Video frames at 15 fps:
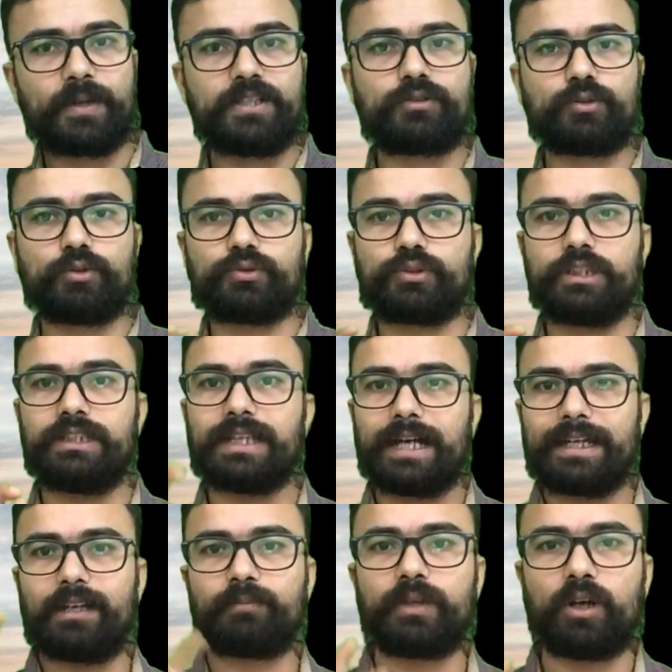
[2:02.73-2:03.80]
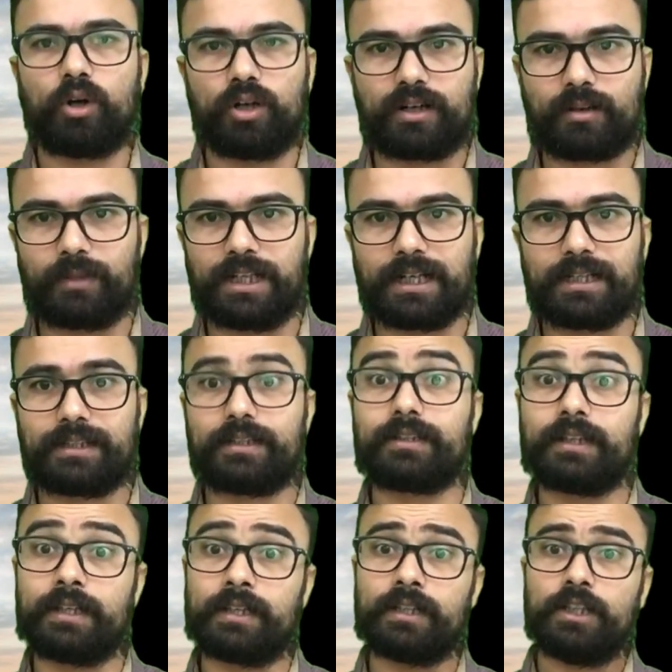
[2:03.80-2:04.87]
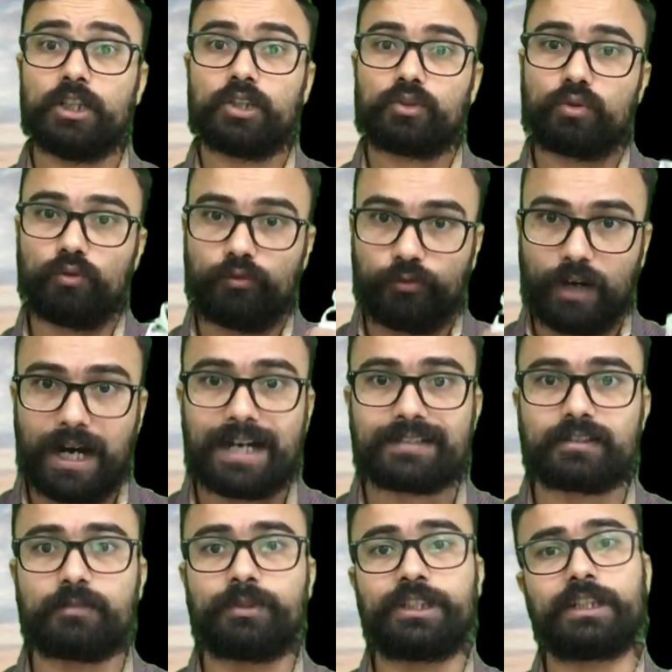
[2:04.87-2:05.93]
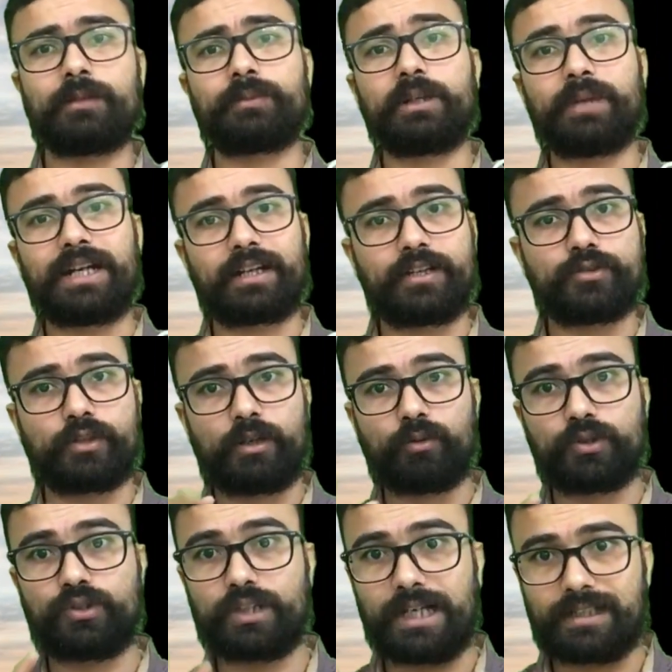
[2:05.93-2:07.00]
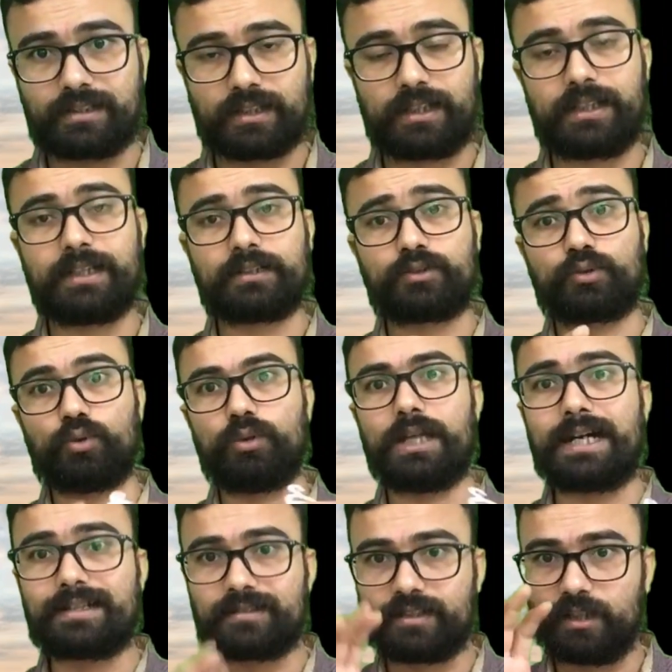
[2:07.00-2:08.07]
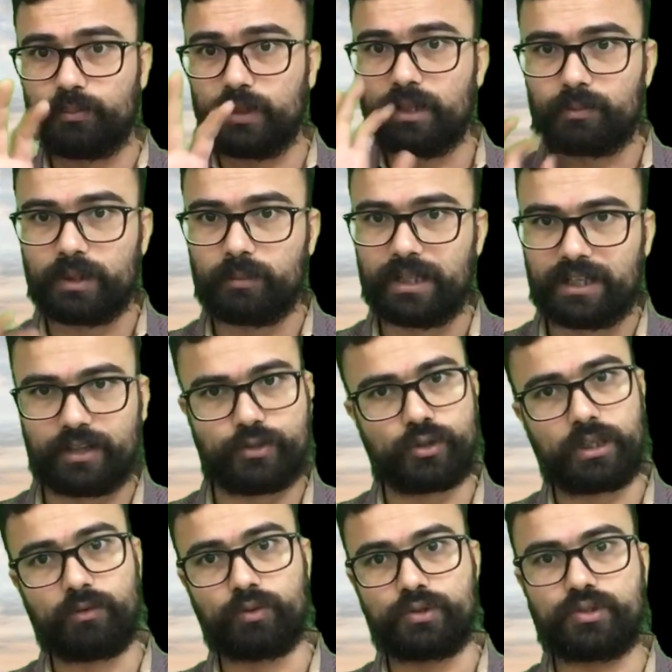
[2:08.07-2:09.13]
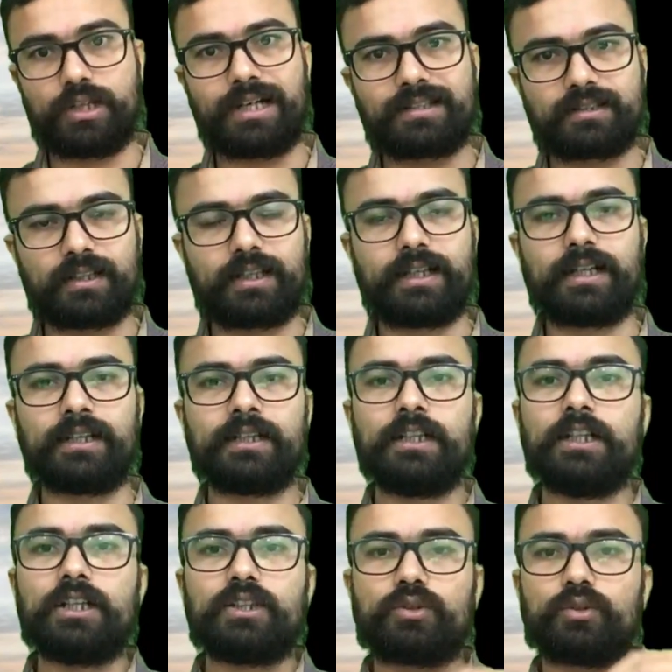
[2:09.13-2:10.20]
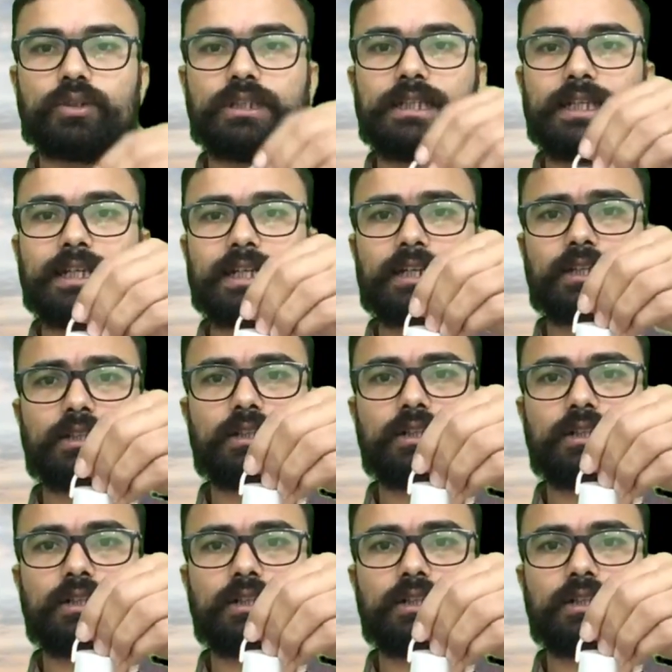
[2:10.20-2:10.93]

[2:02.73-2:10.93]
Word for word: इसको सीधा ही अपने होल्डर में लगा देते हैं तो वहां से भी ये अपनी बैटरी जो है वो चार्ज कर लेगा सोलार से भी अपनी बैटरी जो है वो चार्ज कर लेगा तो ये